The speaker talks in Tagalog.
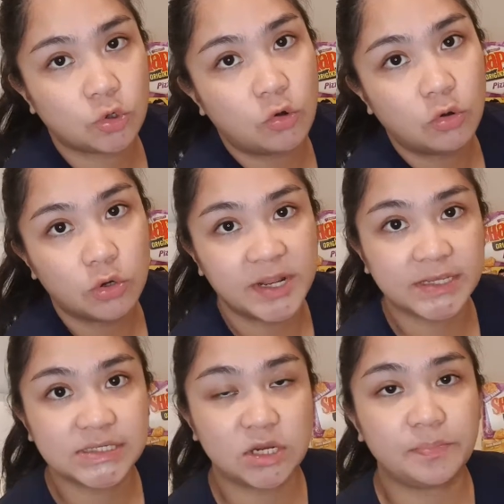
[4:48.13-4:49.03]
ko
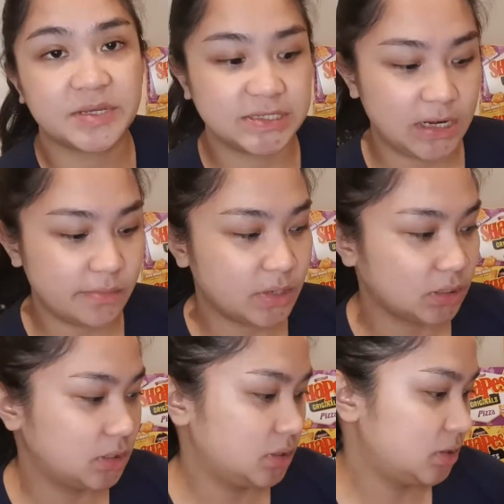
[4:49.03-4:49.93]
next year pa sila mag
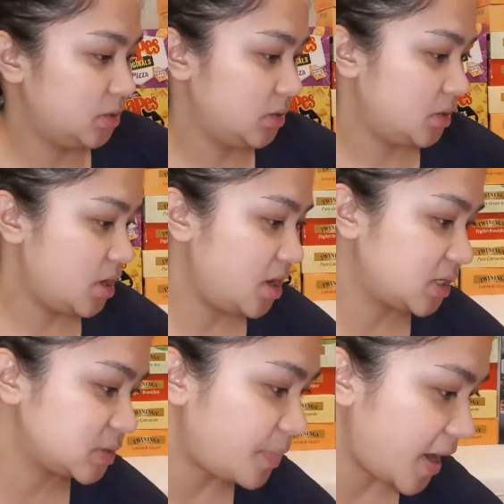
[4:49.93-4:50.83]

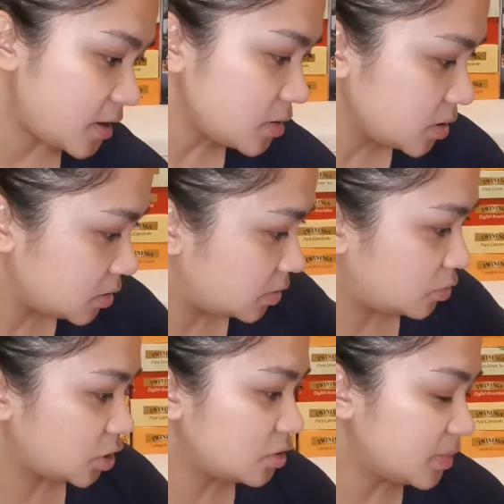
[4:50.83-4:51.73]
expire
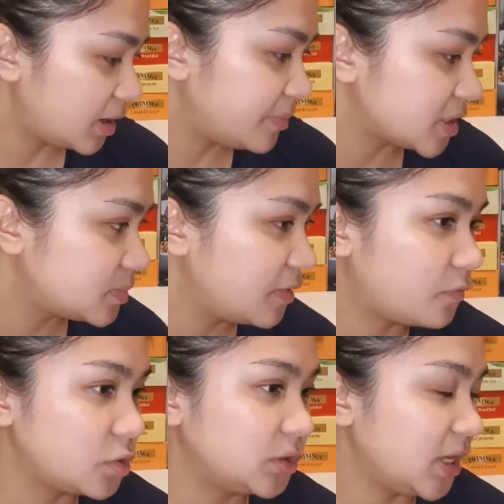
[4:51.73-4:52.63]
or yung mga best
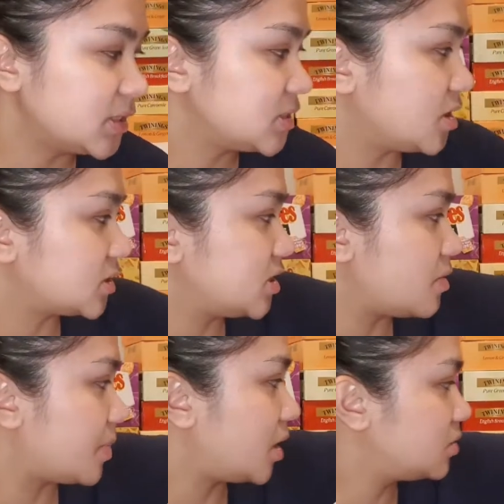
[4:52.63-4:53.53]
before dates next year
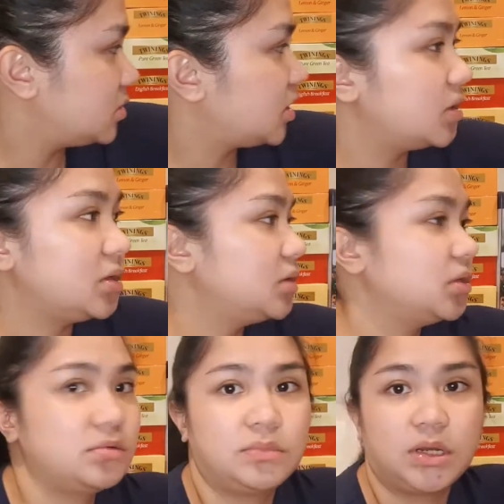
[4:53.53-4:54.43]
pa. Lagyan na
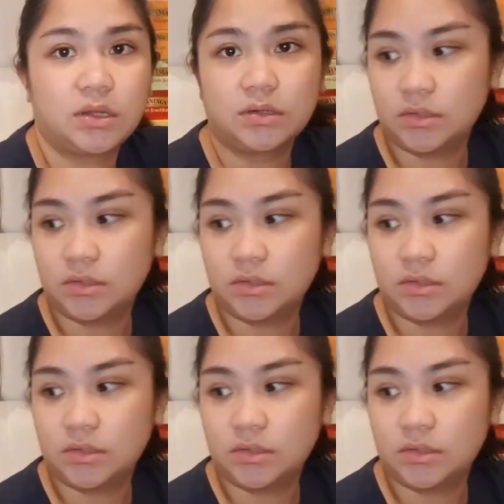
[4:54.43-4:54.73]
natin yung mga